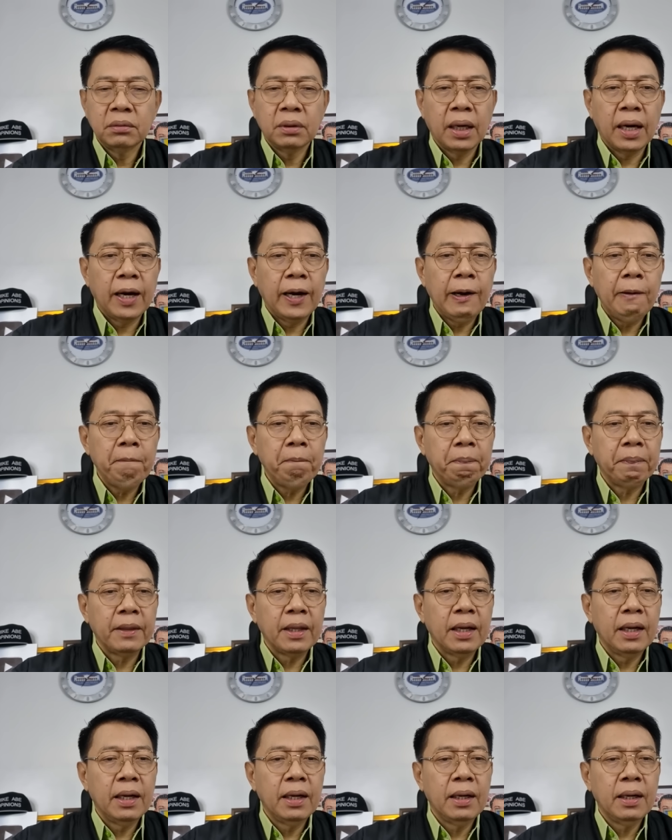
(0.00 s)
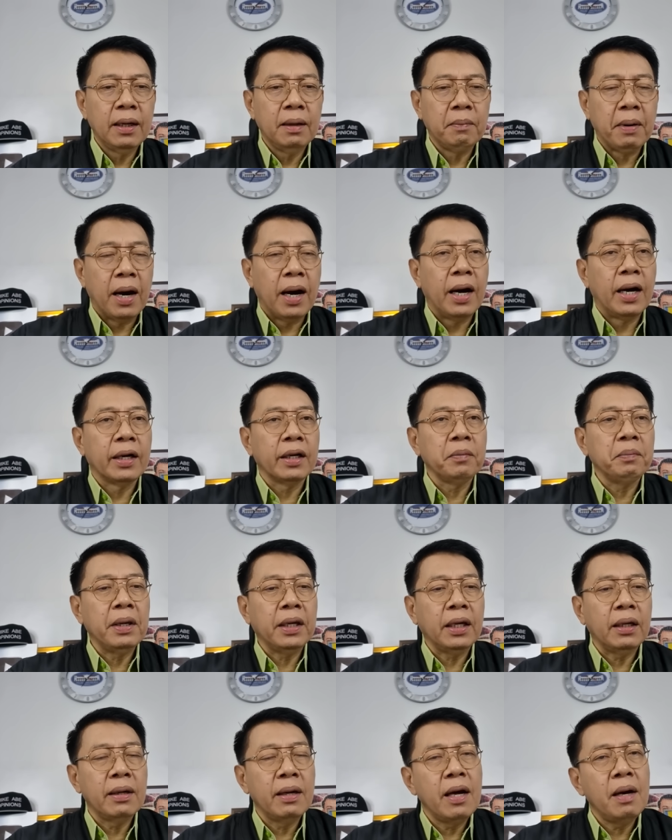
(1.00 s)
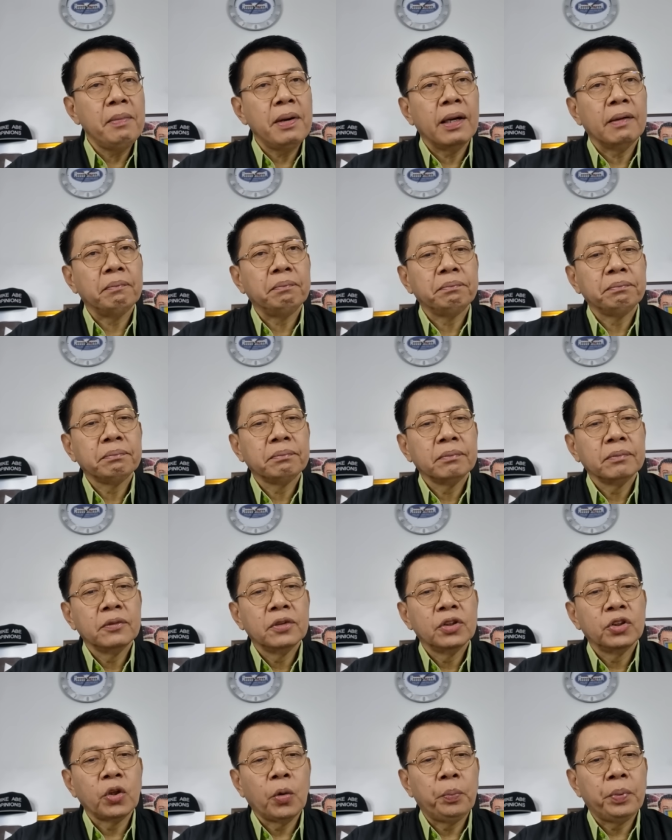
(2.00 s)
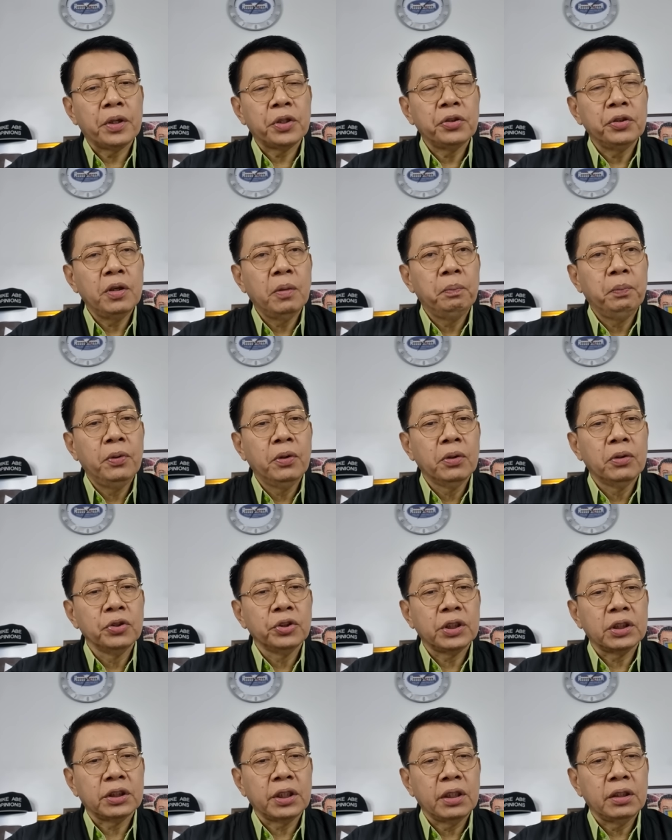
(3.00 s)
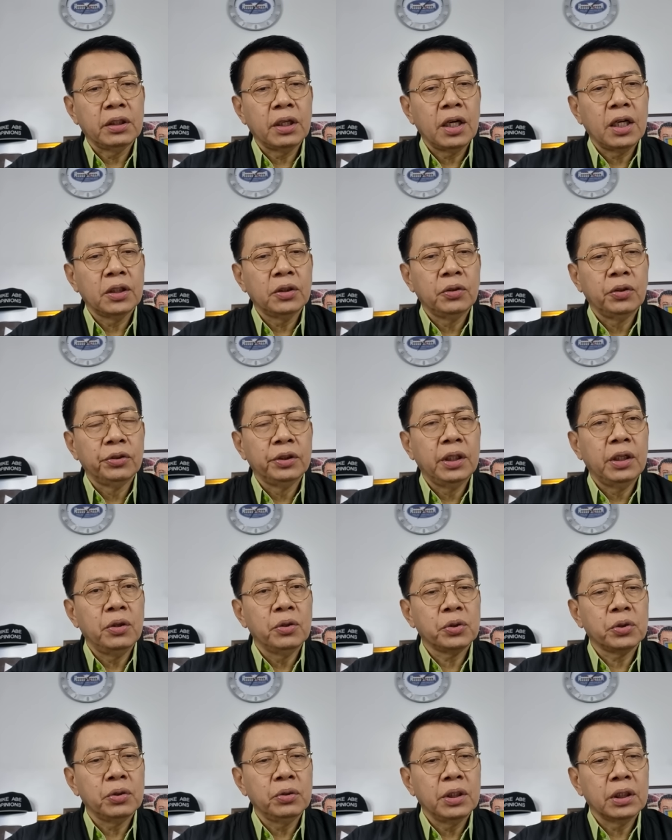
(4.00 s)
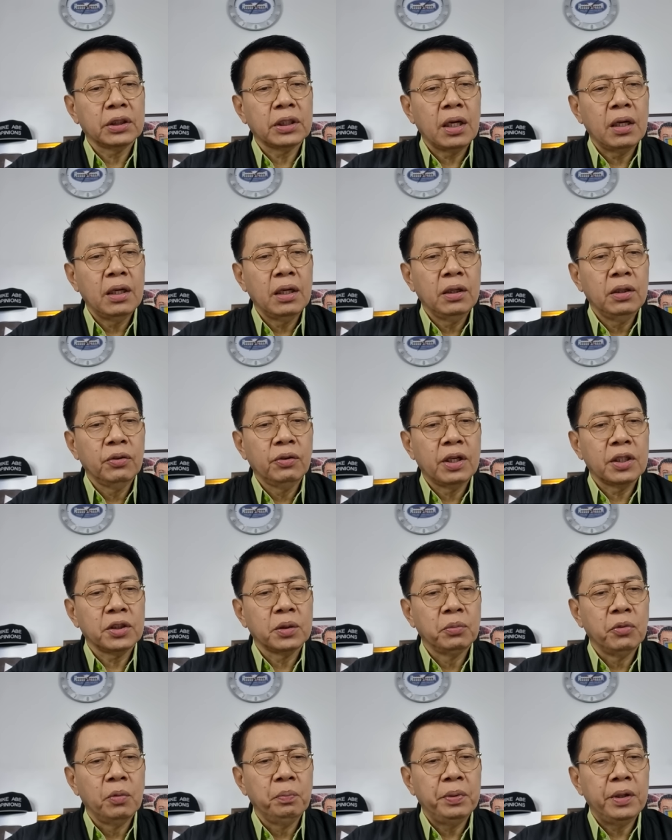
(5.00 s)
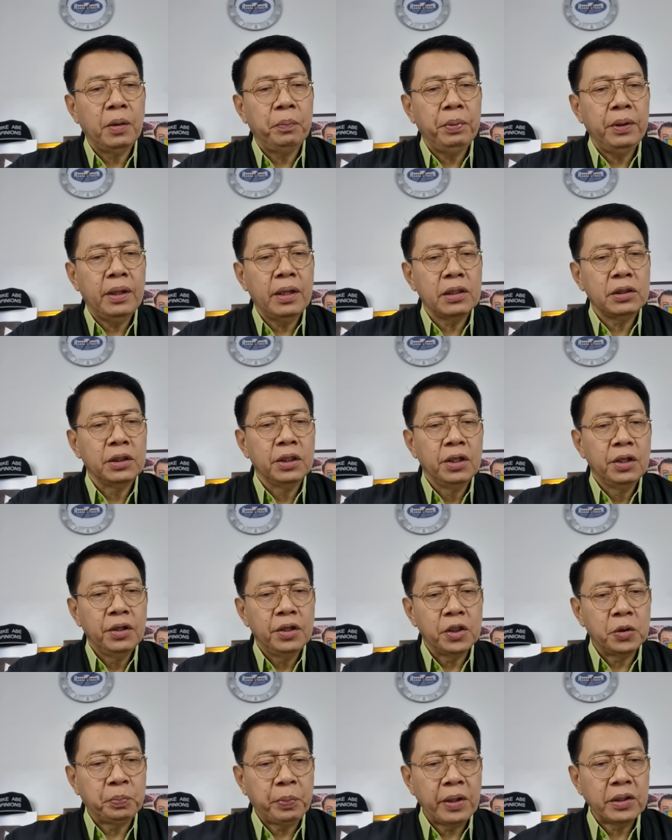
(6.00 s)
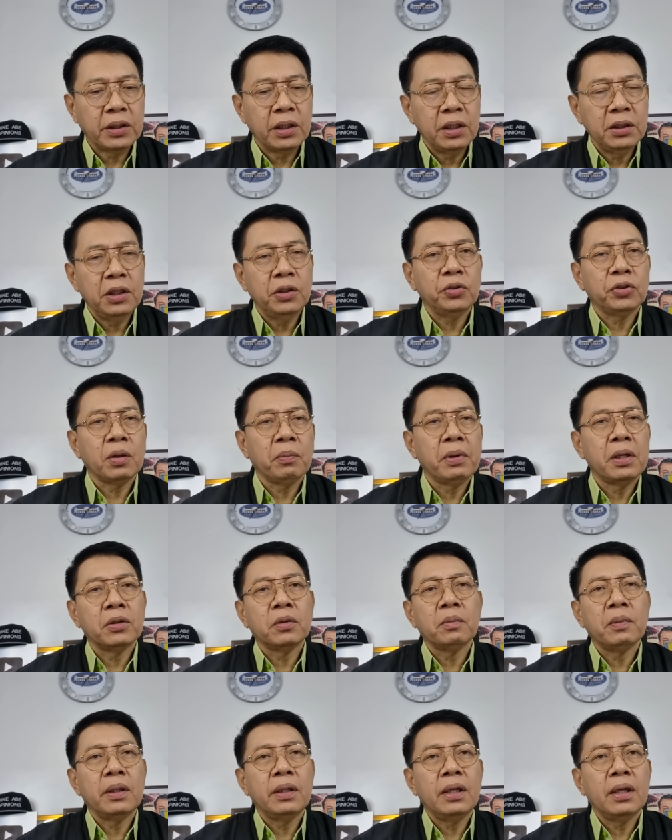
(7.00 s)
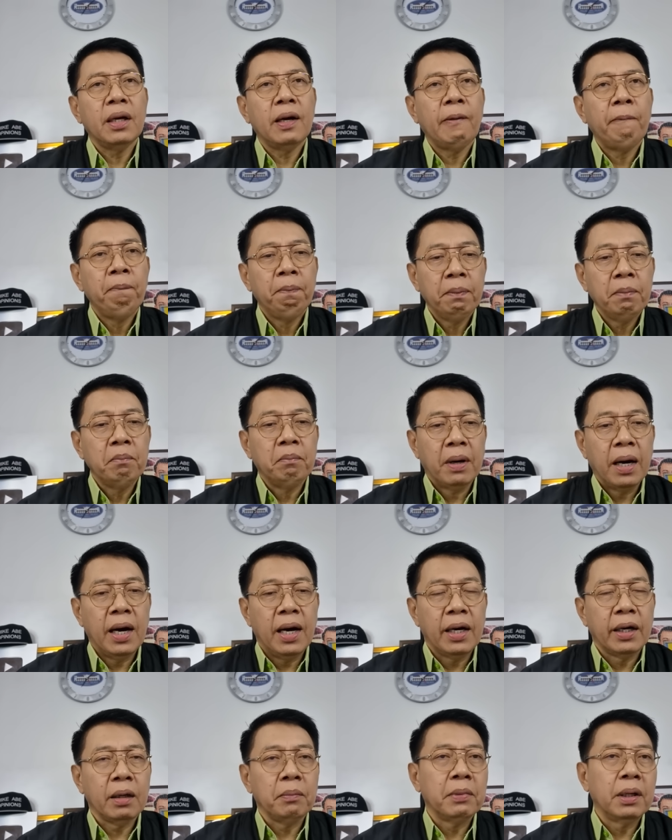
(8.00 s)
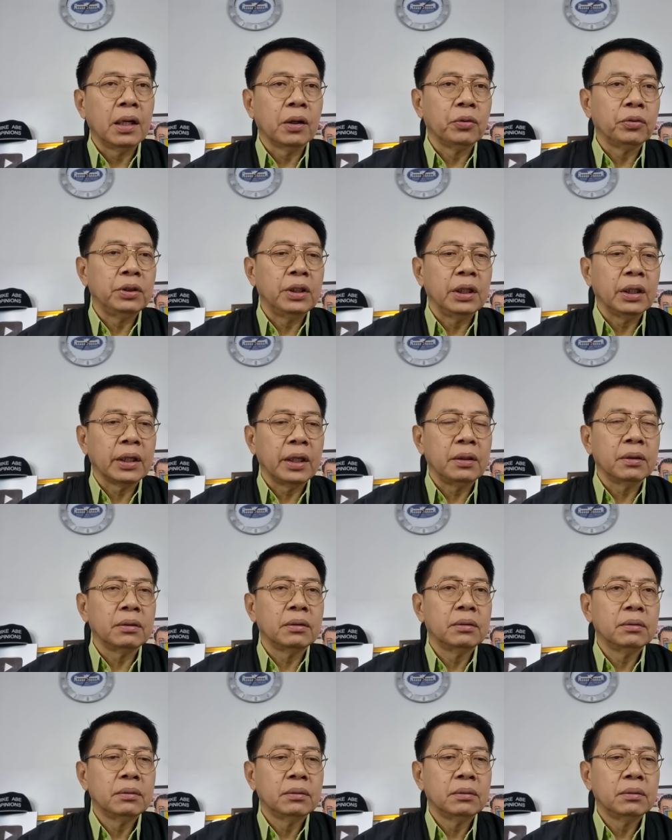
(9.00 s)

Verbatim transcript: ah, na maaaring may kinalaman, sa operasyon ng Pogo sa Central at Northern Luzon at sa anong lugar sa buong Pilipinas, especially dito sa Metro Manila, maaaring managot din kayo.